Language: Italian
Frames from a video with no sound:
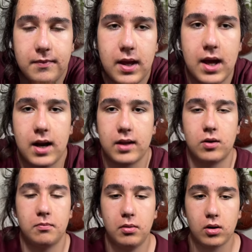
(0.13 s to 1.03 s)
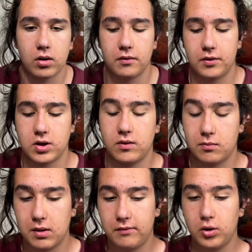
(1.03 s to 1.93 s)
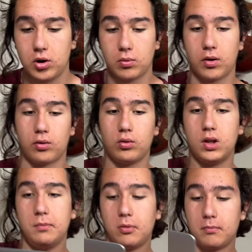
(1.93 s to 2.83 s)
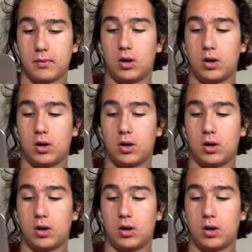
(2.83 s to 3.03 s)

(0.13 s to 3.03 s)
Era da un po' che non facevo un bel video di questo tipo,